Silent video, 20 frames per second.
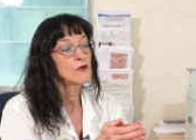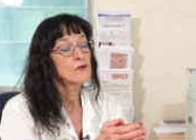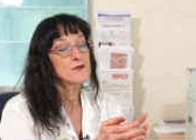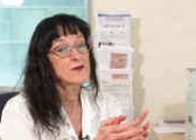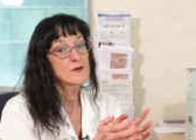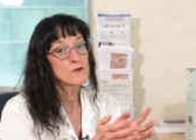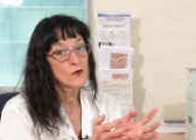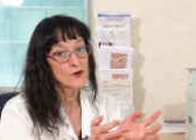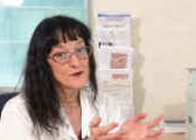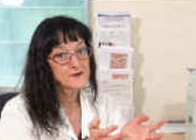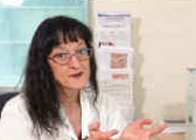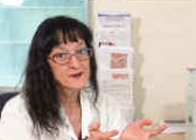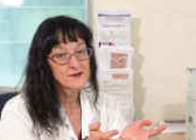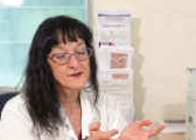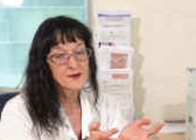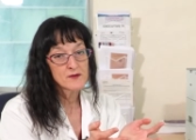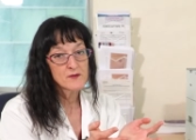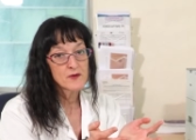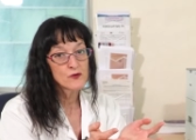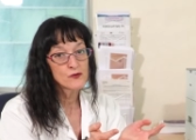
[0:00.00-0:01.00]
On fait moins
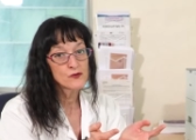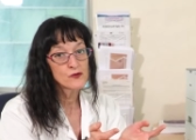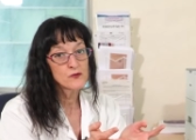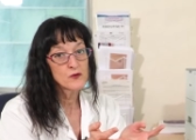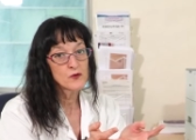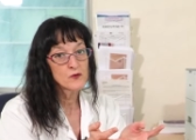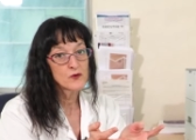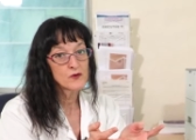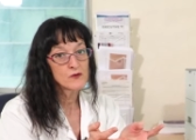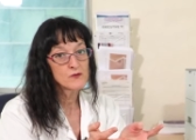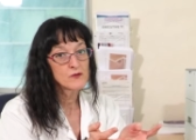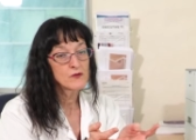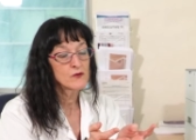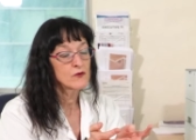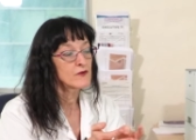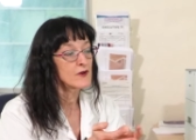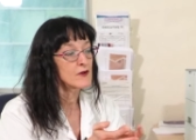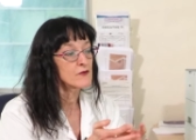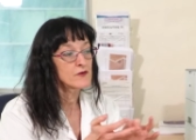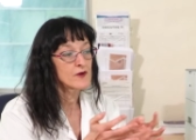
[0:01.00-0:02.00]
d'examens en ce moment,
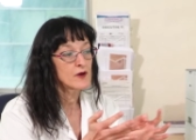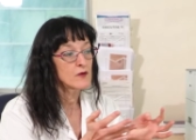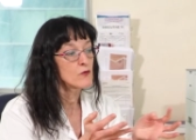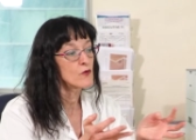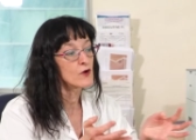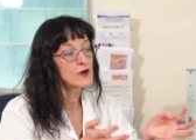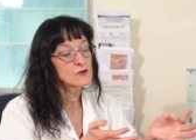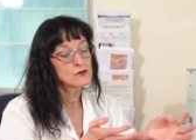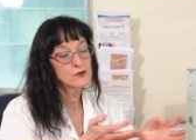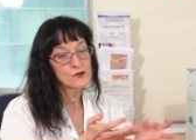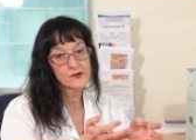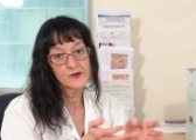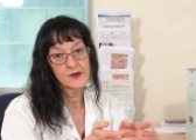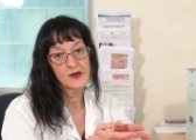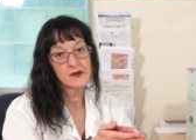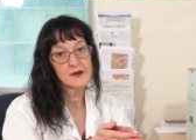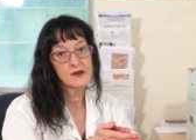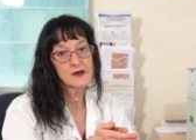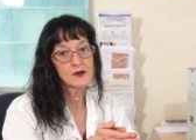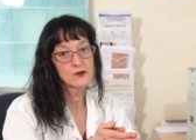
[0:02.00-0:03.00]
on va faire moins de
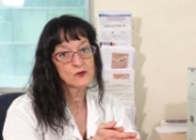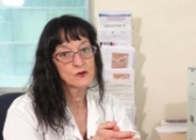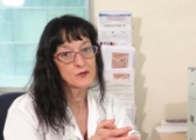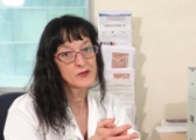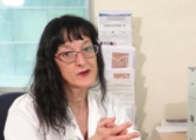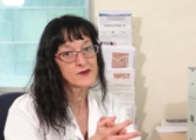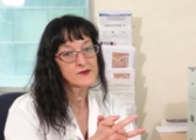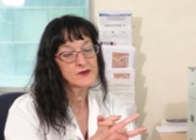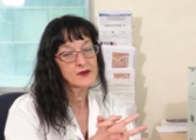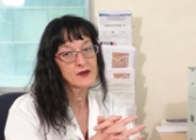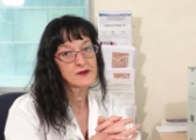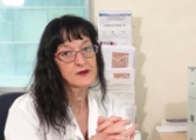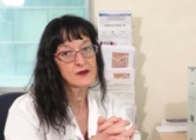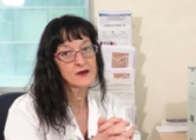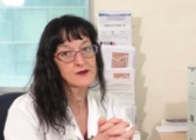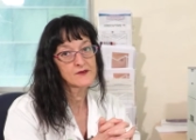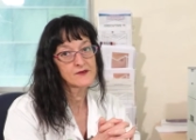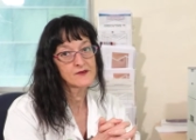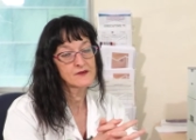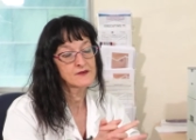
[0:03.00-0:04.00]
scanners, de PET
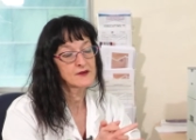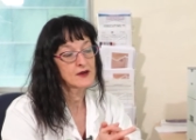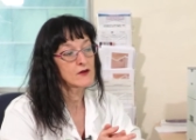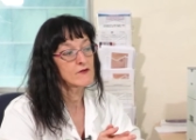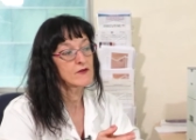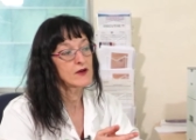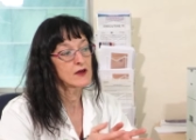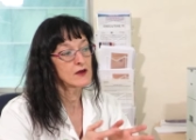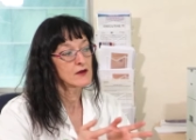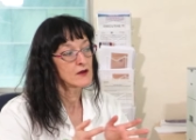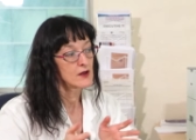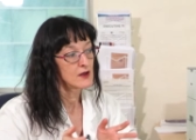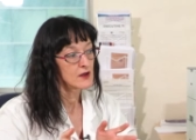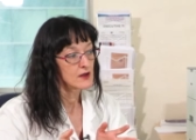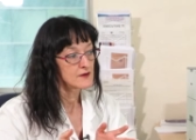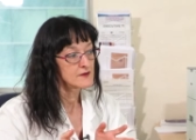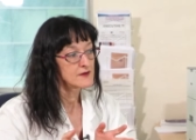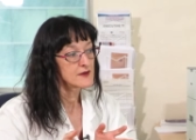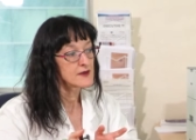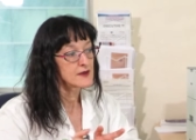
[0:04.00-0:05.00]
scanners, etc. On va
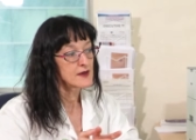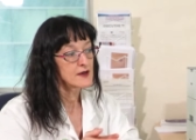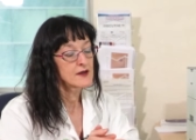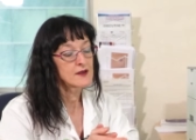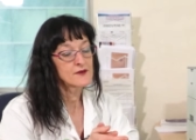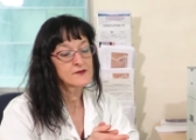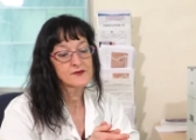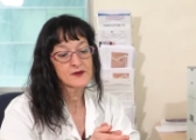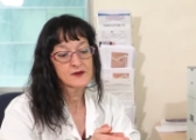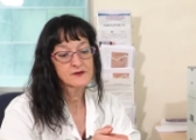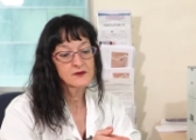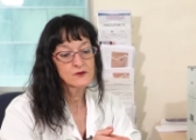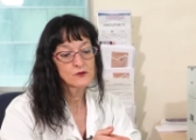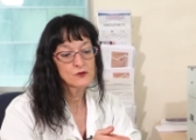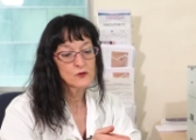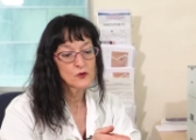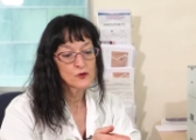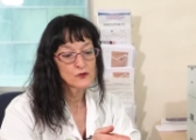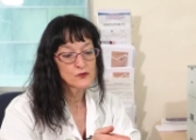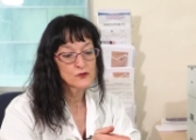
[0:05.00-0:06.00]
décaler un certain
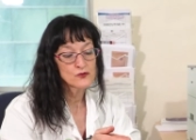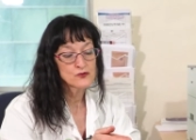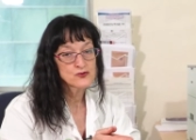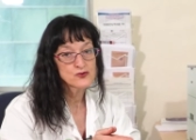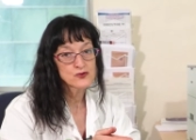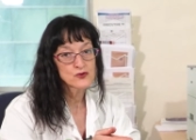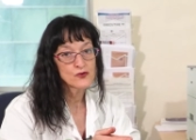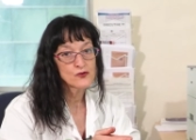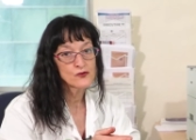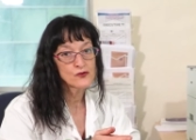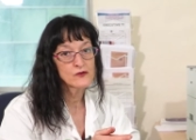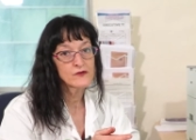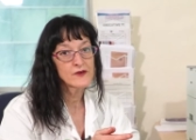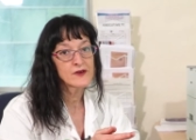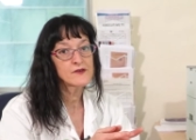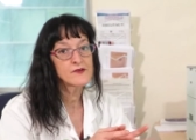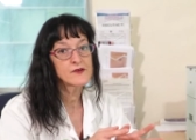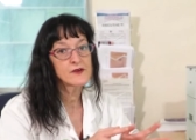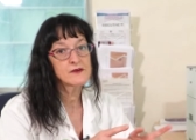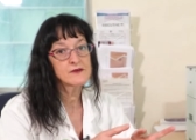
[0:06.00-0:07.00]
nombre de choses, on va
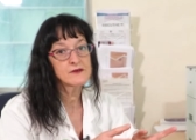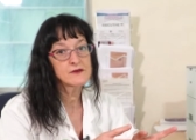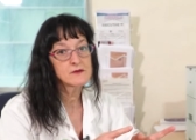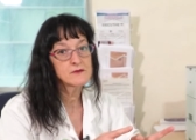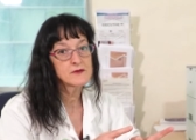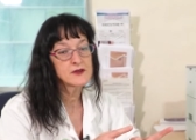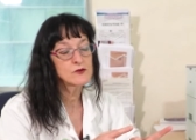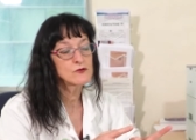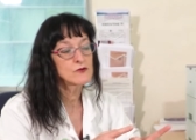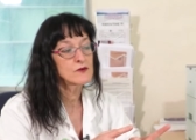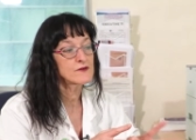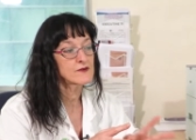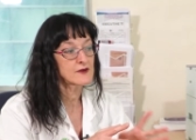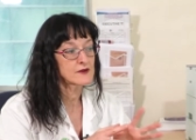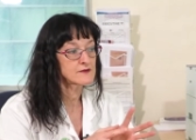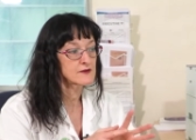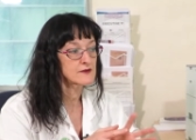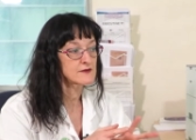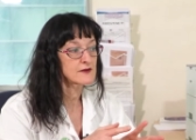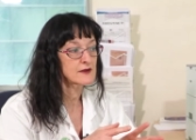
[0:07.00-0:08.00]
essayer de diminuer
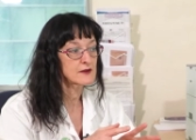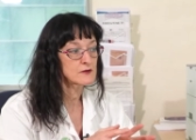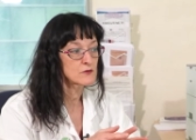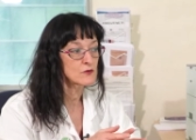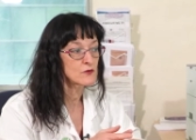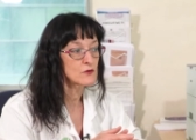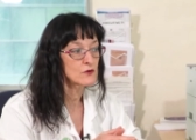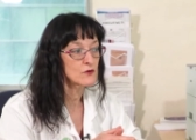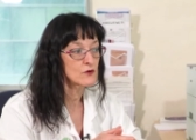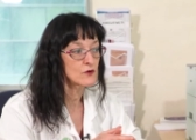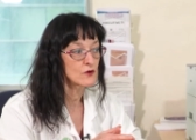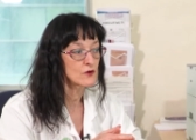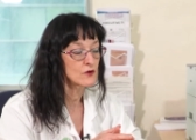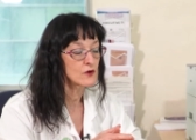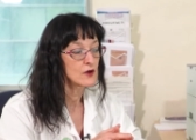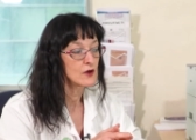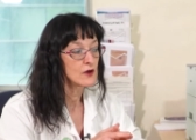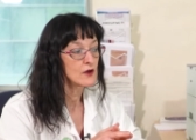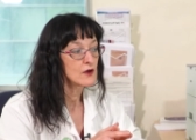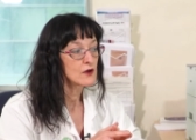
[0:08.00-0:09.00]
certains traitements. Euh,
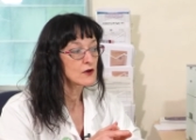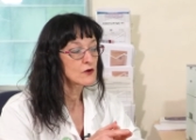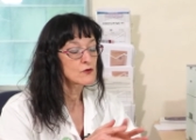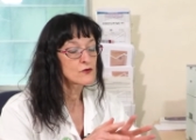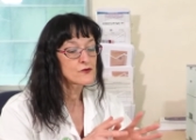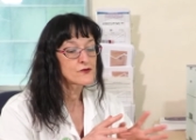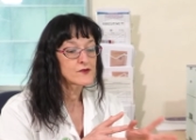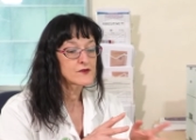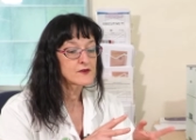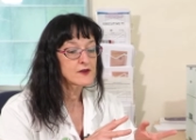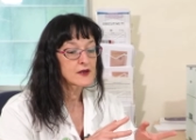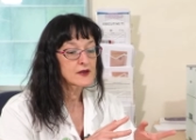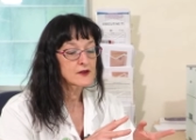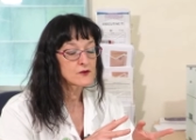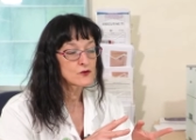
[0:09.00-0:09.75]
considérer